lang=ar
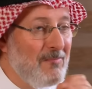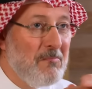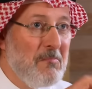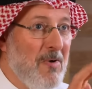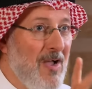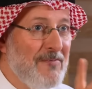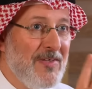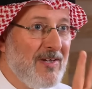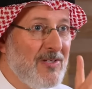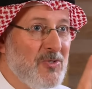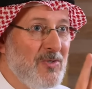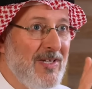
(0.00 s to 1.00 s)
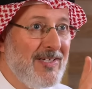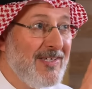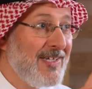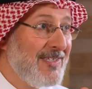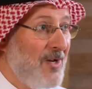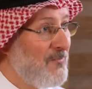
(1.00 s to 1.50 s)
ما في رجلين
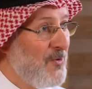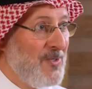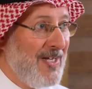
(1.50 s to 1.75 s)
يختلفون